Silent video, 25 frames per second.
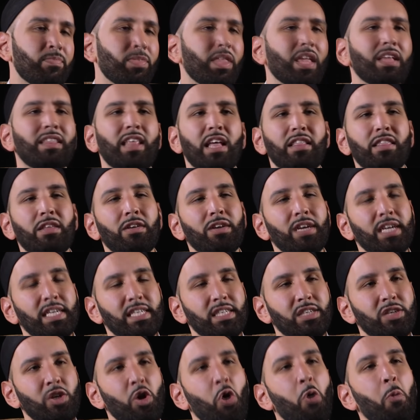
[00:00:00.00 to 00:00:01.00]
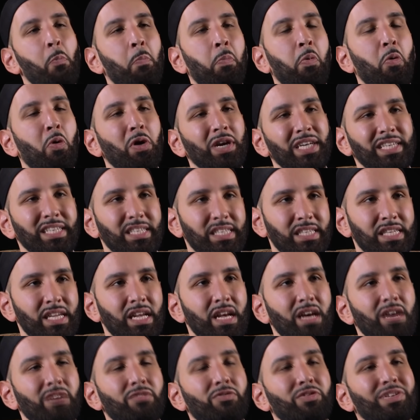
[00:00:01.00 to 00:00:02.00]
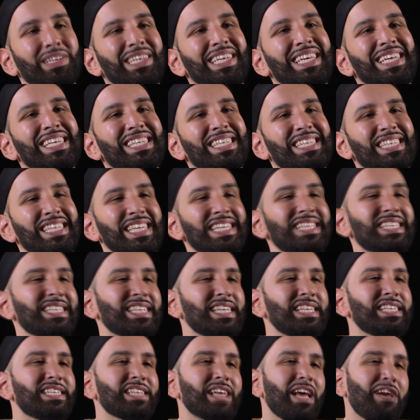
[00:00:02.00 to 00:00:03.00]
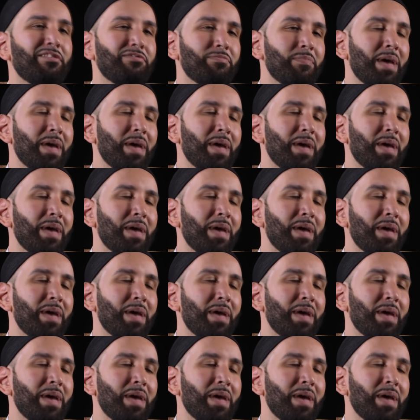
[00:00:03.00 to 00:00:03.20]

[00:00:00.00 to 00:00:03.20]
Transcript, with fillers: и что Коран — это более ценный дар, чем наше сотворение.